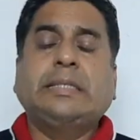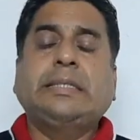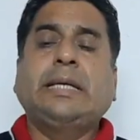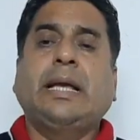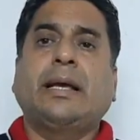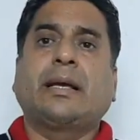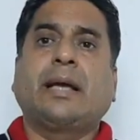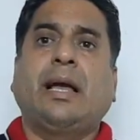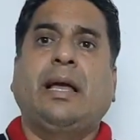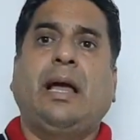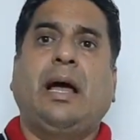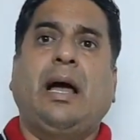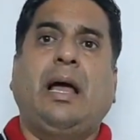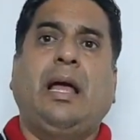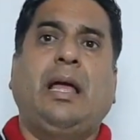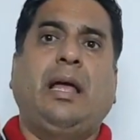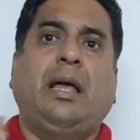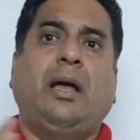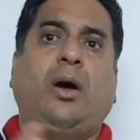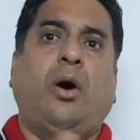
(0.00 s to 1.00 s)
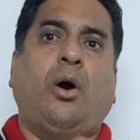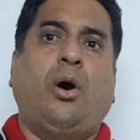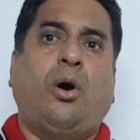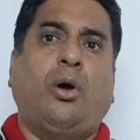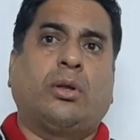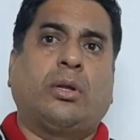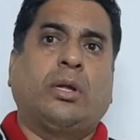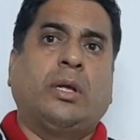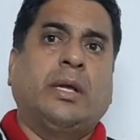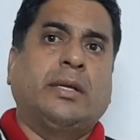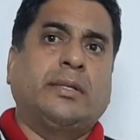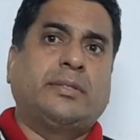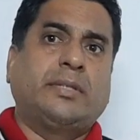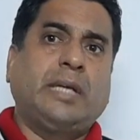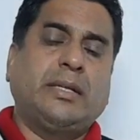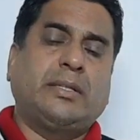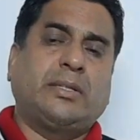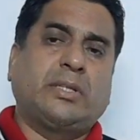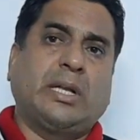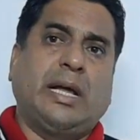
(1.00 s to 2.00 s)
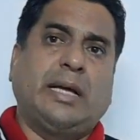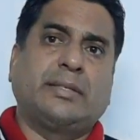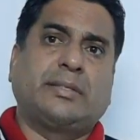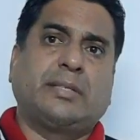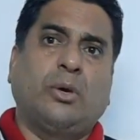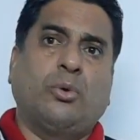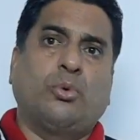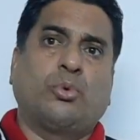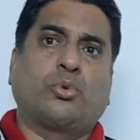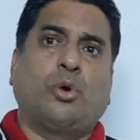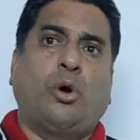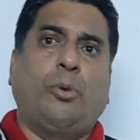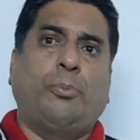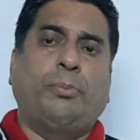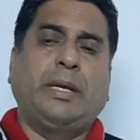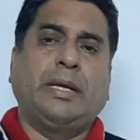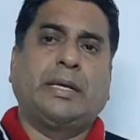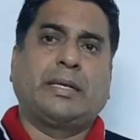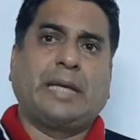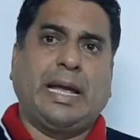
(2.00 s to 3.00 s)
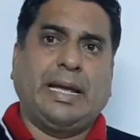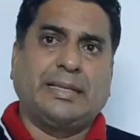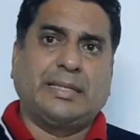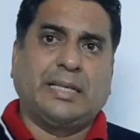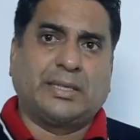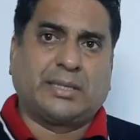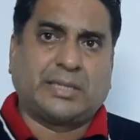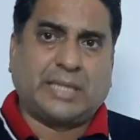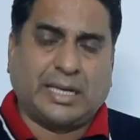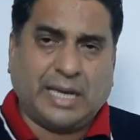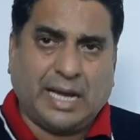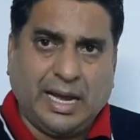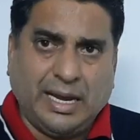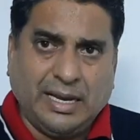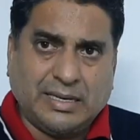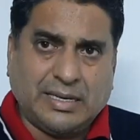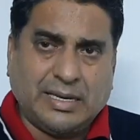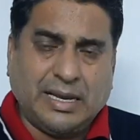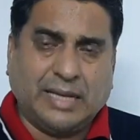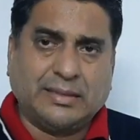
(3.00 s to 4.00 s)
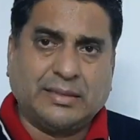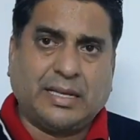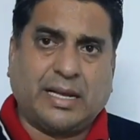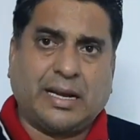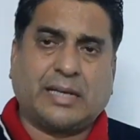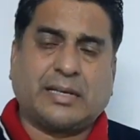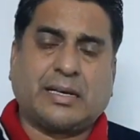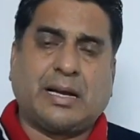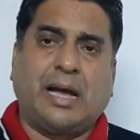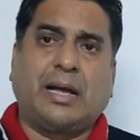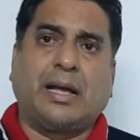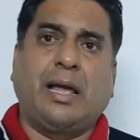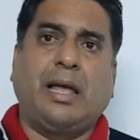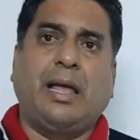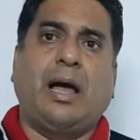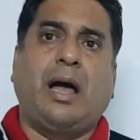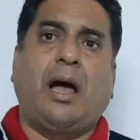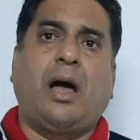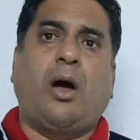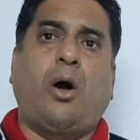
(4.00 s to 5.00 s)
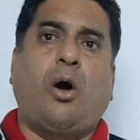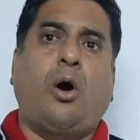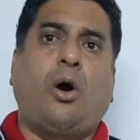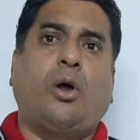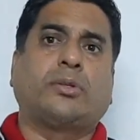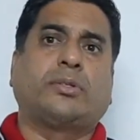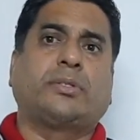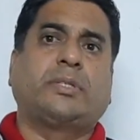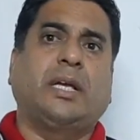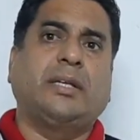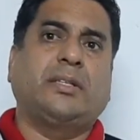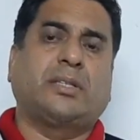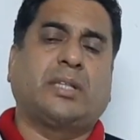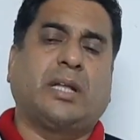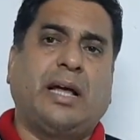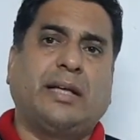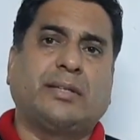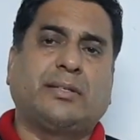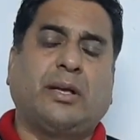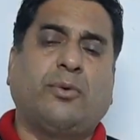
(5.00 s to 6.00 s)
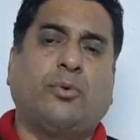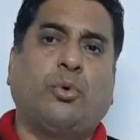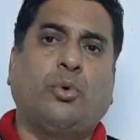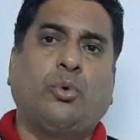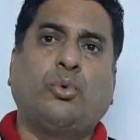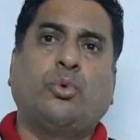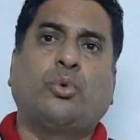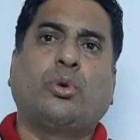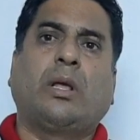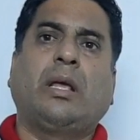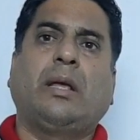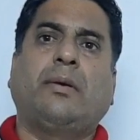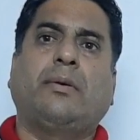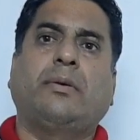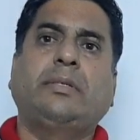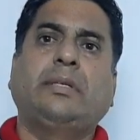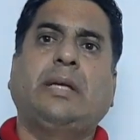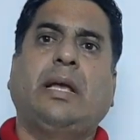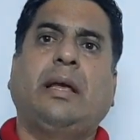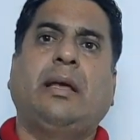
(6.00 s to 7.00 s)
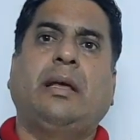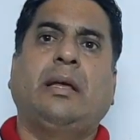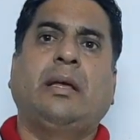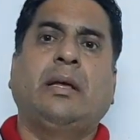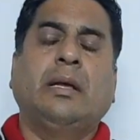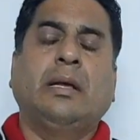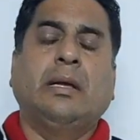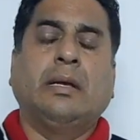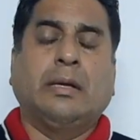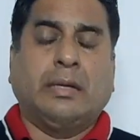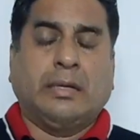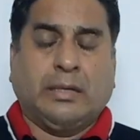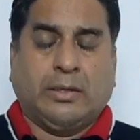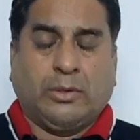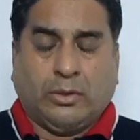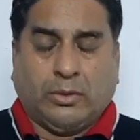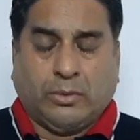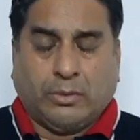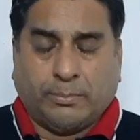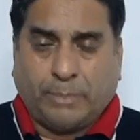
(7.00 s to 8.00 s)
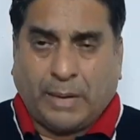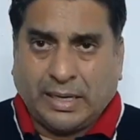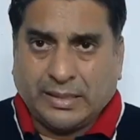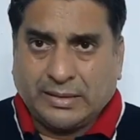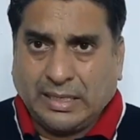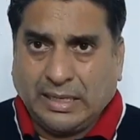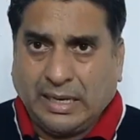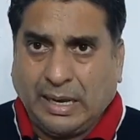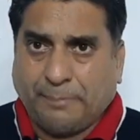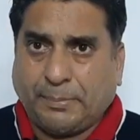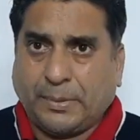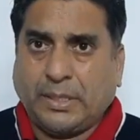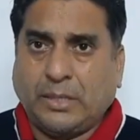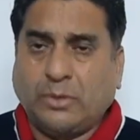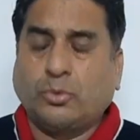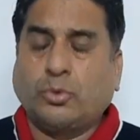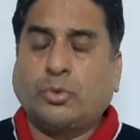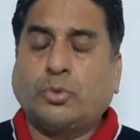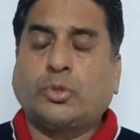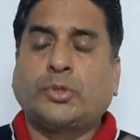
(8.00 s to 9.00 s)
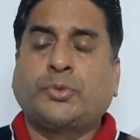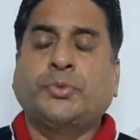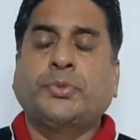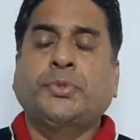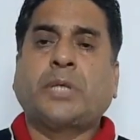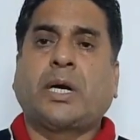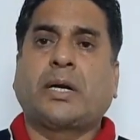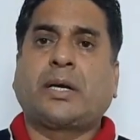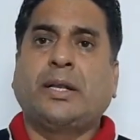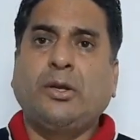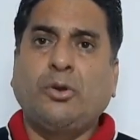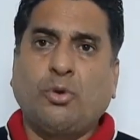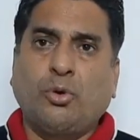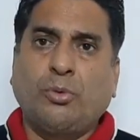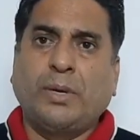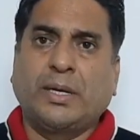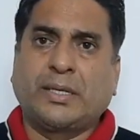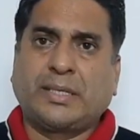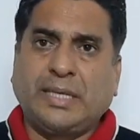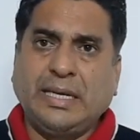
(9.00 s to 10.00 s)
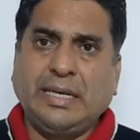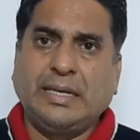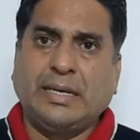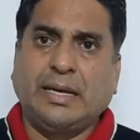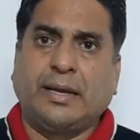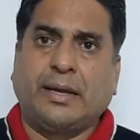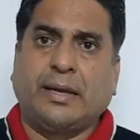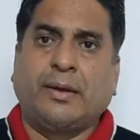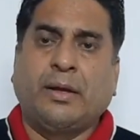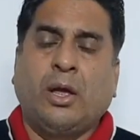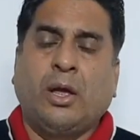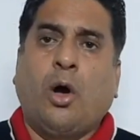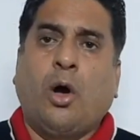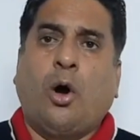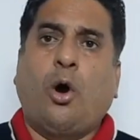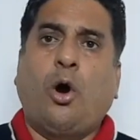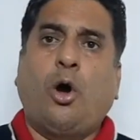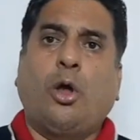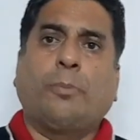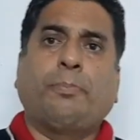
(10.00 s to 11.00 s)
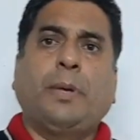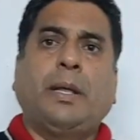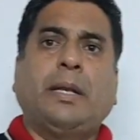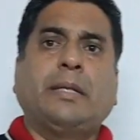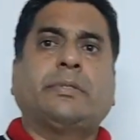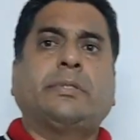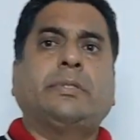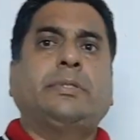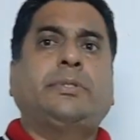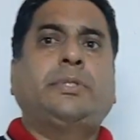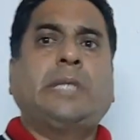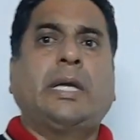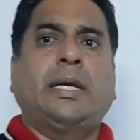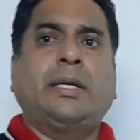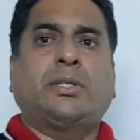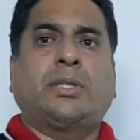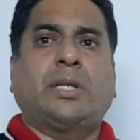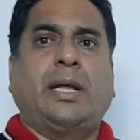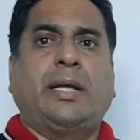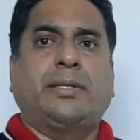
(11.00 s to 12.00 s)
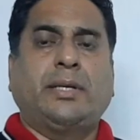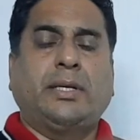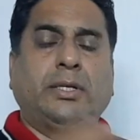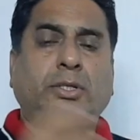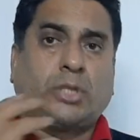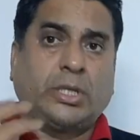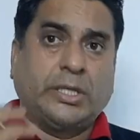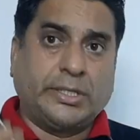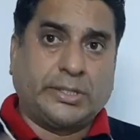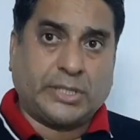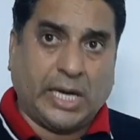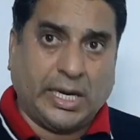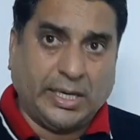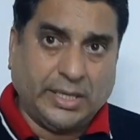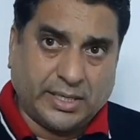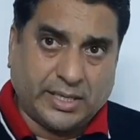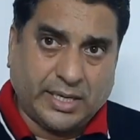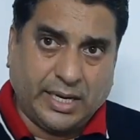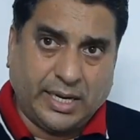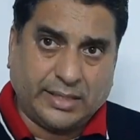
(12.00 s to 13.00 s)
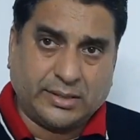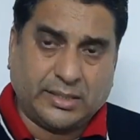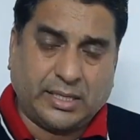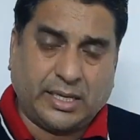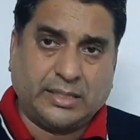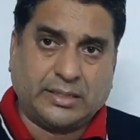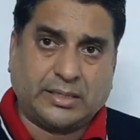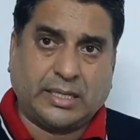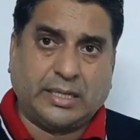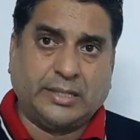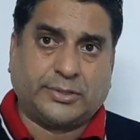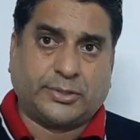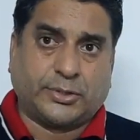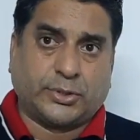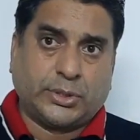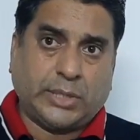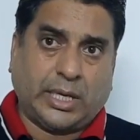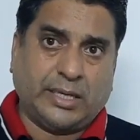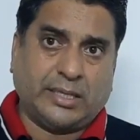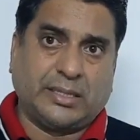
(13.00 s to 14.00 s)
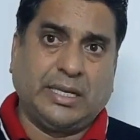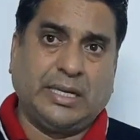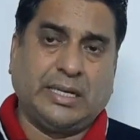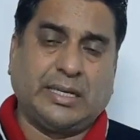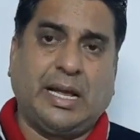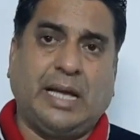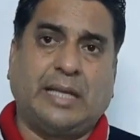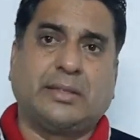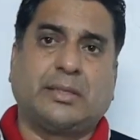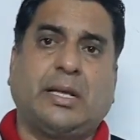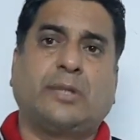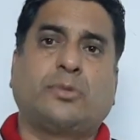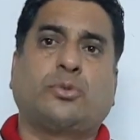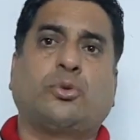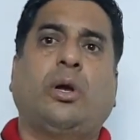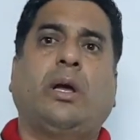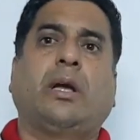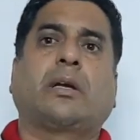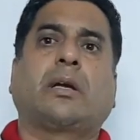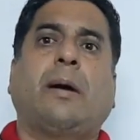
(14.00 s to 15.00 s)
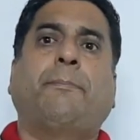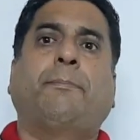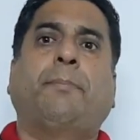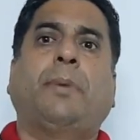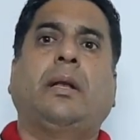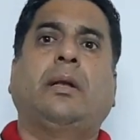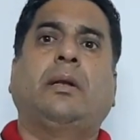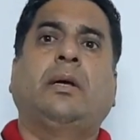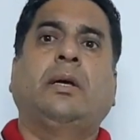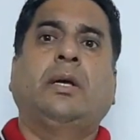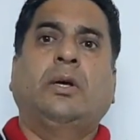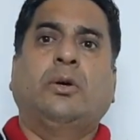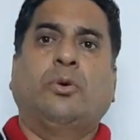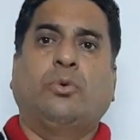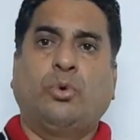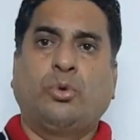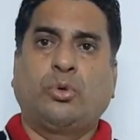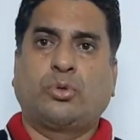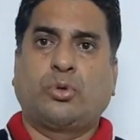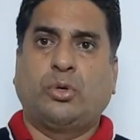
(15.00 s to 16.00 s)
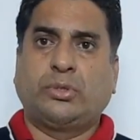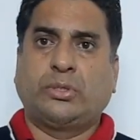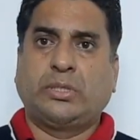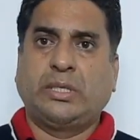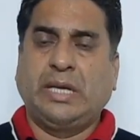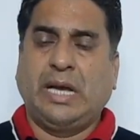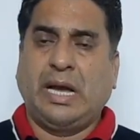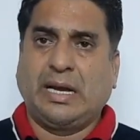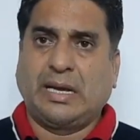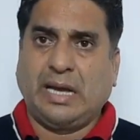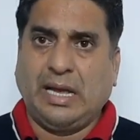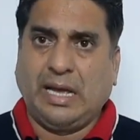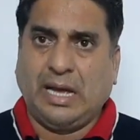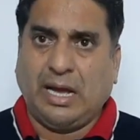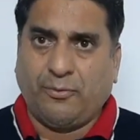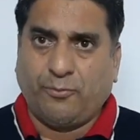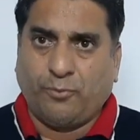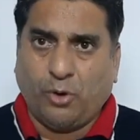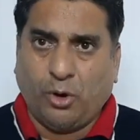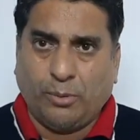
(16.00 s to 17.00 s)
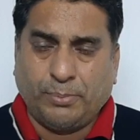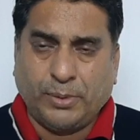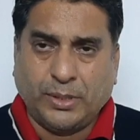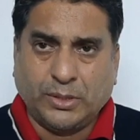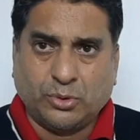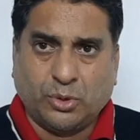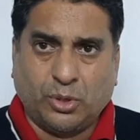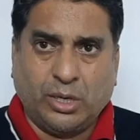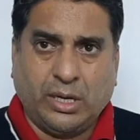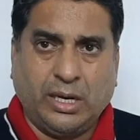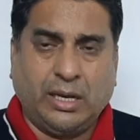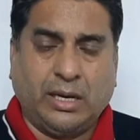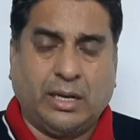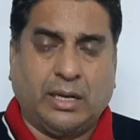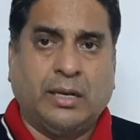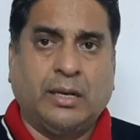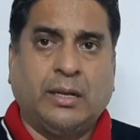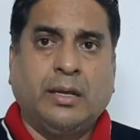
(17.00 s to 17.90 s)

ये गया है और जिस तरह से उनको भी कैद तन्हाई के अंदर रखा गया और जिस तरह से उन्होंने ये बातें अपनी वो तकरीरों में की हैं और फिर जिस तरह से इतनी ठंड के अंदर इतनी सर्दी के अंदर जो है कंबल उनको दिया गया वो भी जो है